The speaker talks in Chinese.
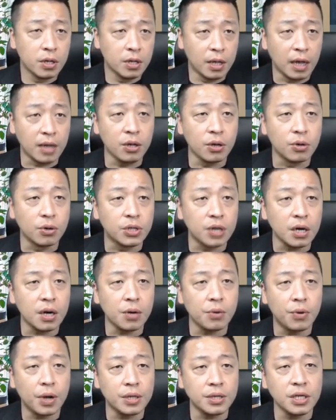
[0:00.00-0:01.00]
来，有钱
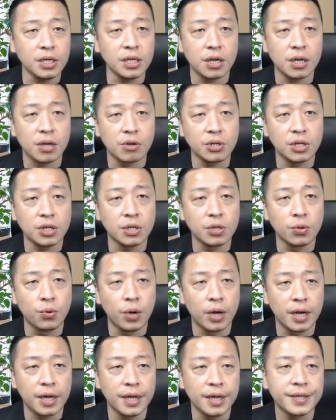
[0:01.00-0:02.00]
人玩金钱游戏是
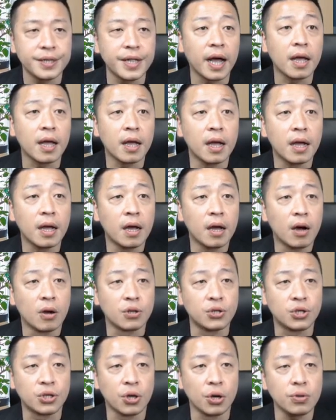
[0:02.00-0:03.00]
为了赢啊，
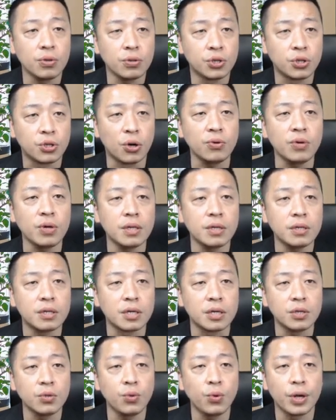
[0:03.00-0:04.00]
哦，穷穷人
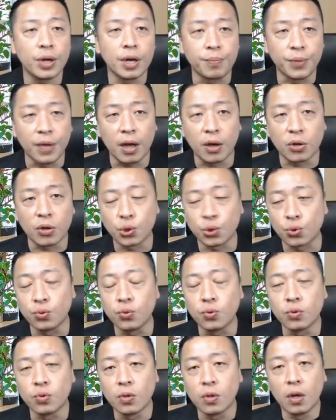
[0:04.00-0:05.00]
则是为了不要输。